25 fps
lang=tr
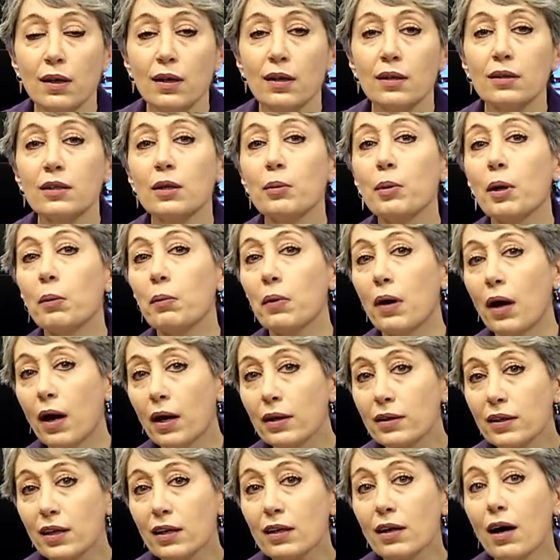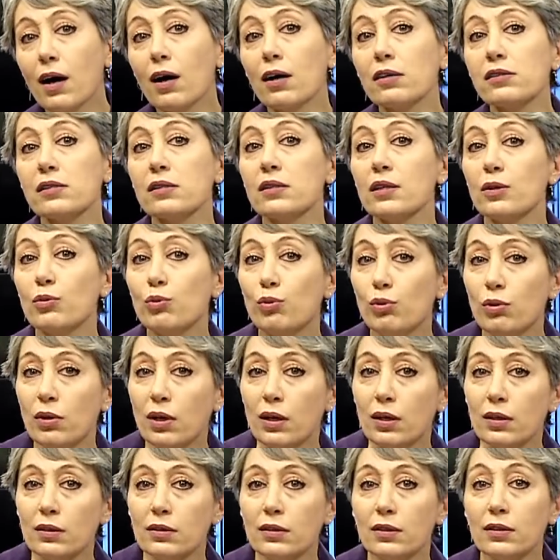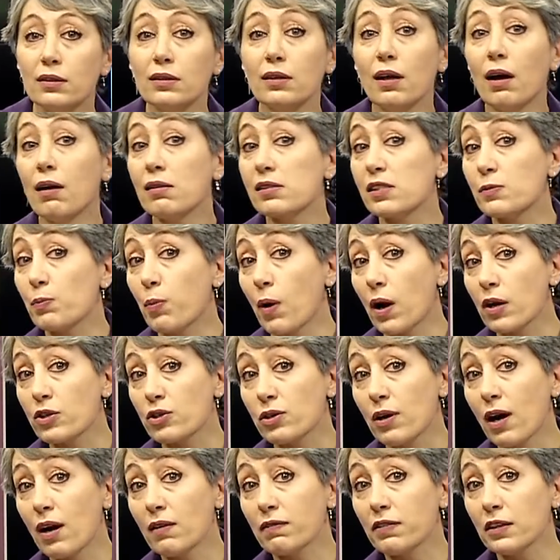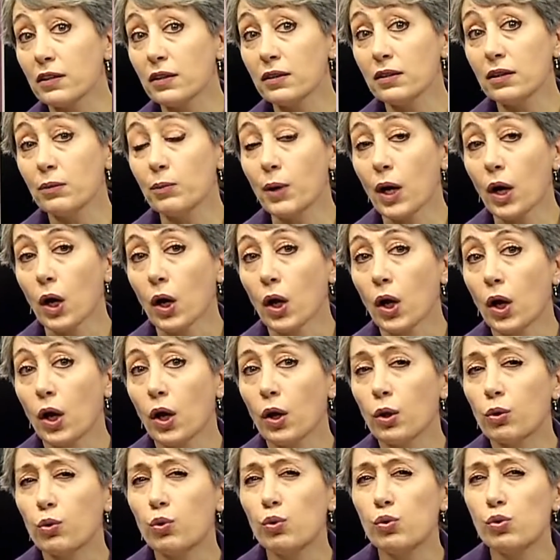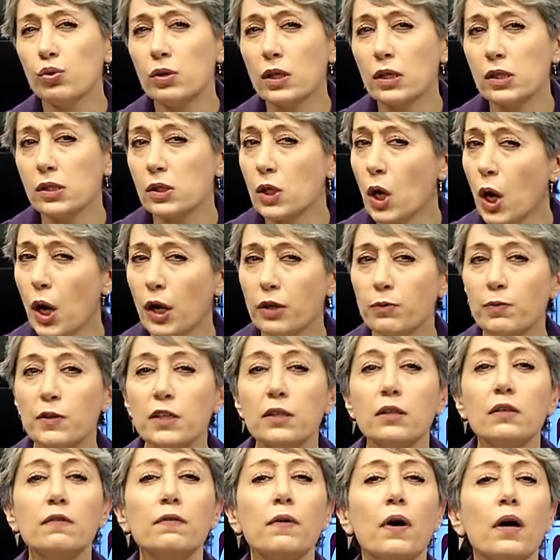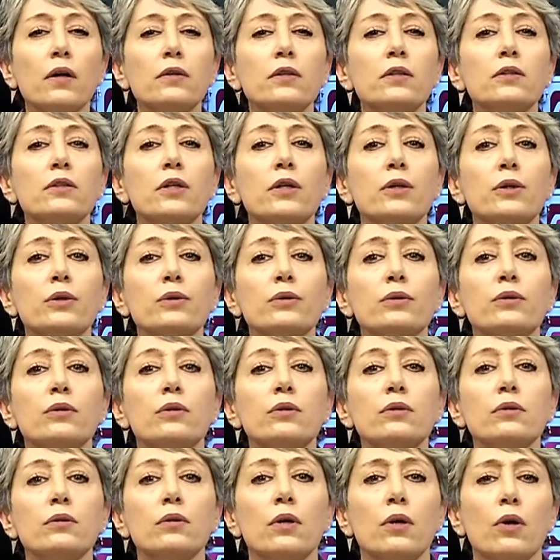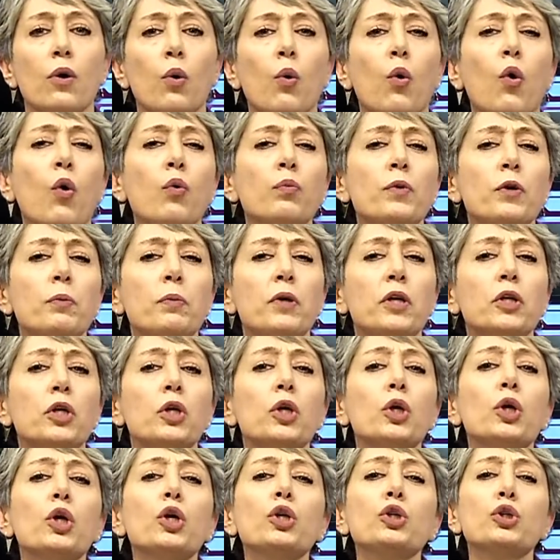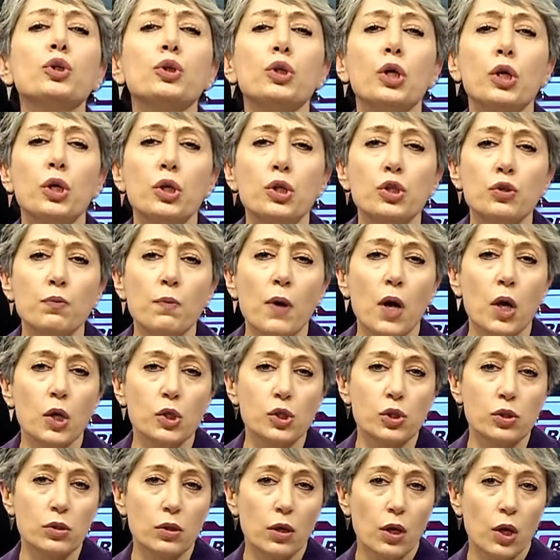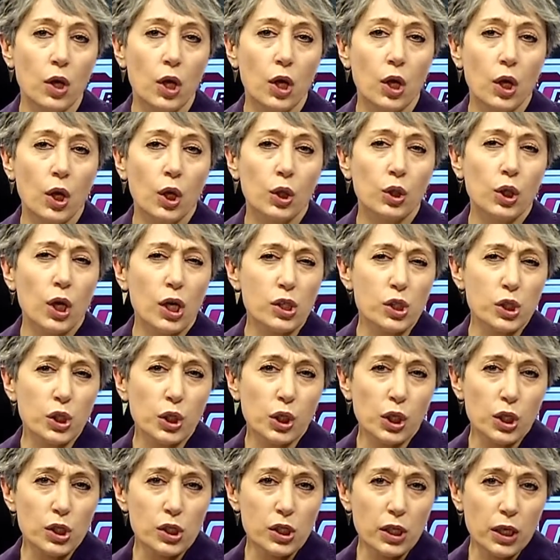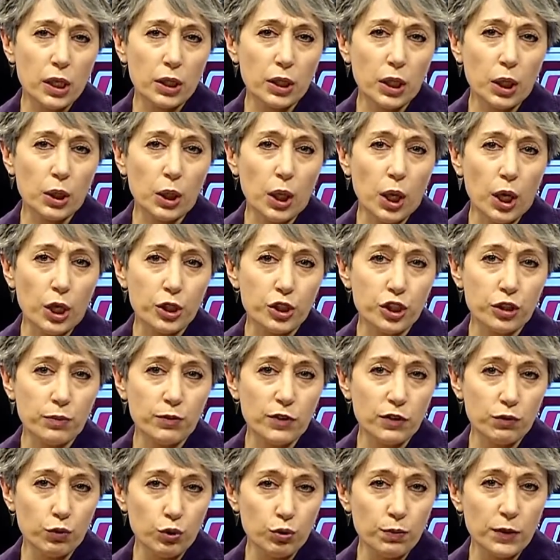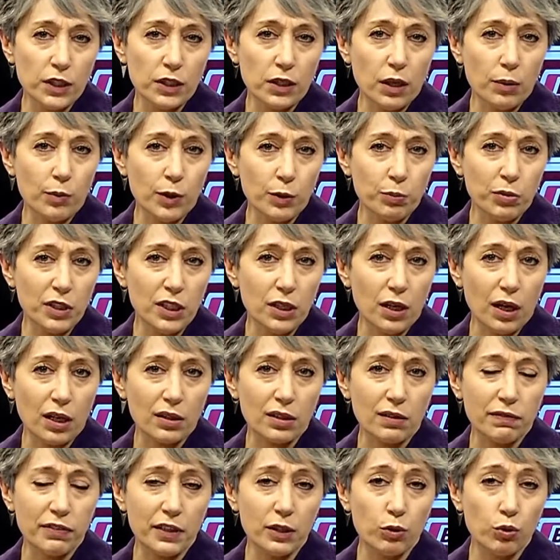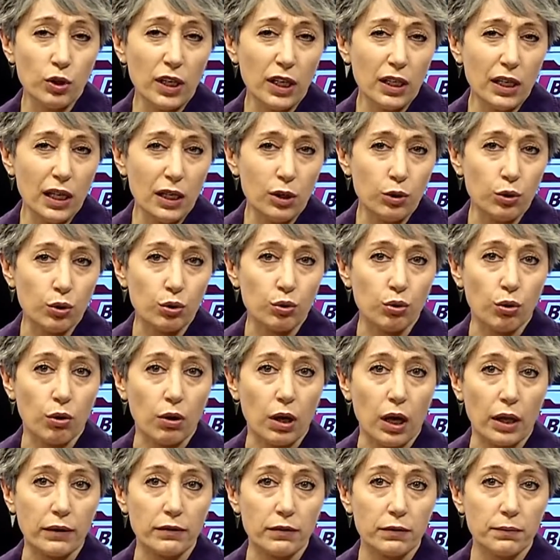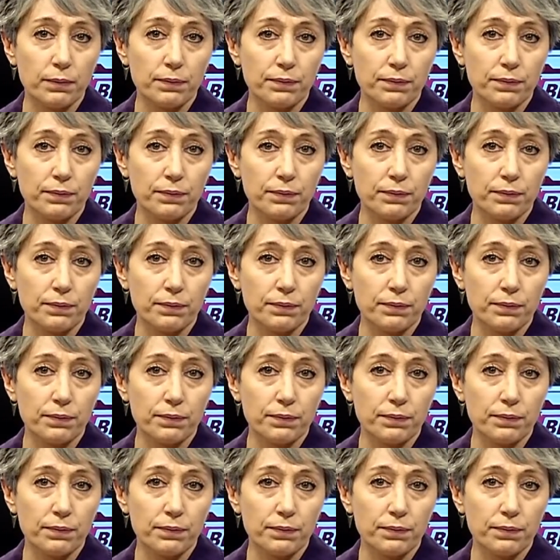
Tamam erkek ağzına gülü alır, dans başlar falan ama yüzde sert bir ifade takılıdır. O mimik hiç değişmez. Dersin ki izlerken aha şimdi vurmadı ama bir dahaki figüre geliyor tokat.